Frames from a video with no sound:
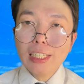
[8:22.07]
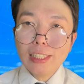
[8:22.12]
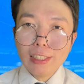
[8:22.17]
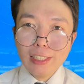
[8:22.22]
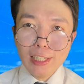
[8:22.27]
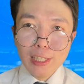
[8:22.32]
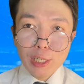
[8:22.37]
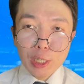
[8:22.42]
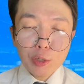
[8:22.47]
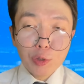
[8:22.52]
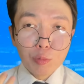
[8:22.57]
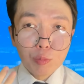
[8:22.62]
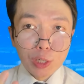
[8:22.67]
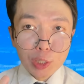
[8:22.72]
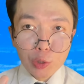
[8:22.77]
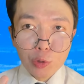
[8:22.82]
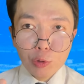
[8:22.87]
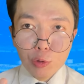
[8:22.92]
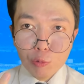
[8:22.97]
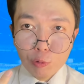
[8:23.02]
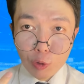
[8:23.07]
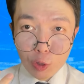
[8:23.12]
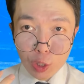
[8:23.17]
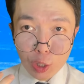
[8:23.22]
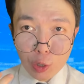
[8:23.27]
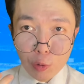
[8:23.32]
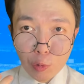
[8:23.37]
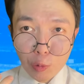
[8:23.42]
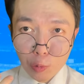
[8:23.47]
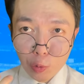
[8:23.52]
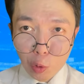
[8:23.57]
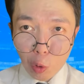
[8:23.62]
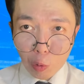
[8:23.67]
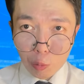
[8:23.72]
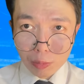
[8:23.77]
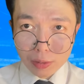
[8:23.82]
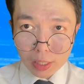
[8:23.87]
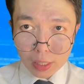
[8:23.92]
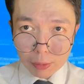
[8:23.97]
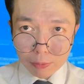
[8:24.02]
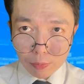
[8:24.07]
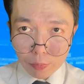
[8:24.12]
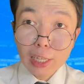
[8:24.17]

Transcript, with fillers: Денису Мацуеву неудобно.